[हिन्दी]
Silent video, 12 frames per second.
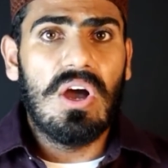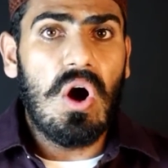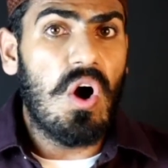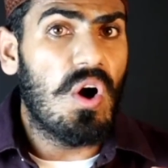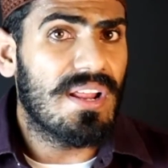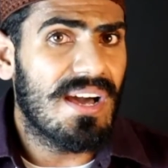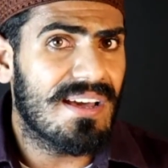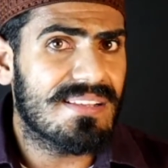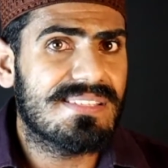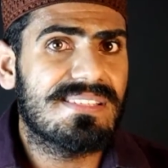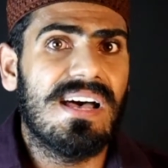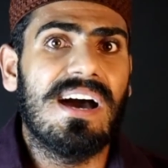और हर
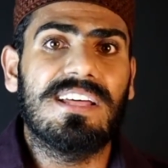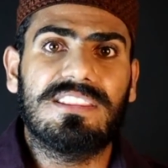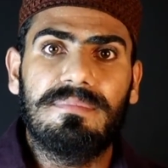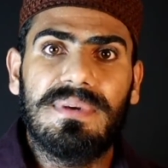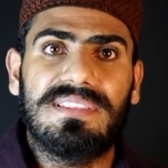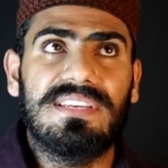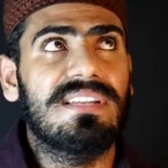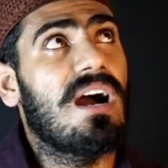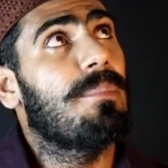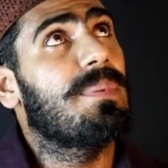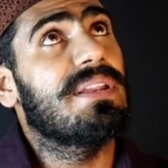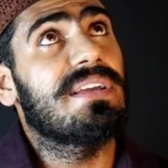सातवें दिन
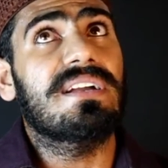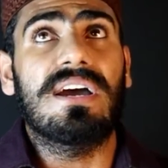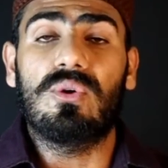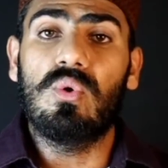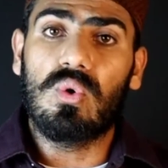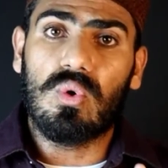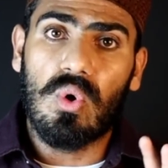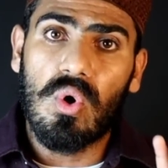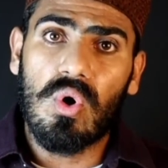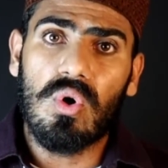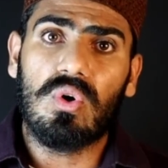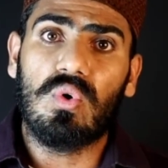अपने घरों को
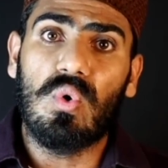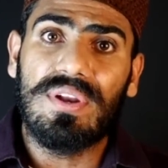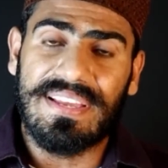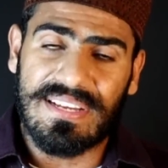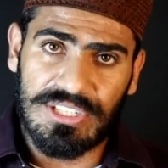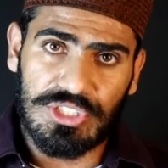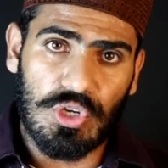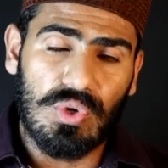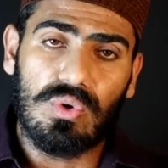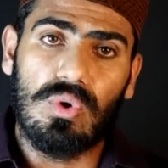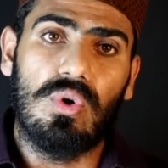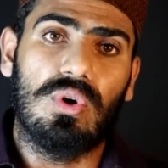कोने कच्छों
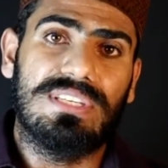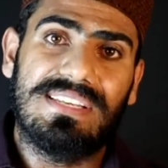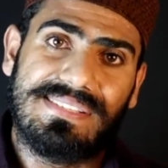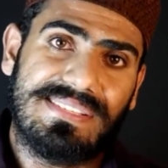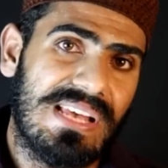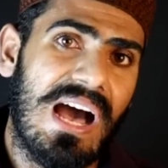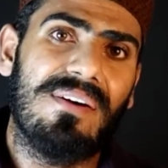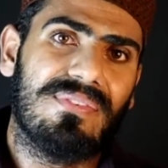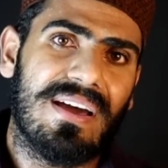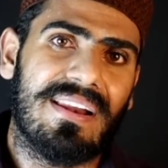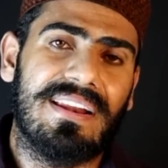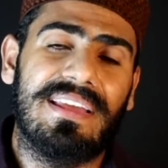को ये
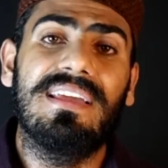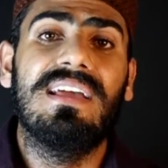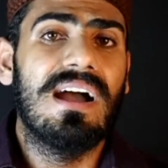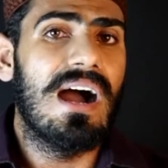साफ कर लें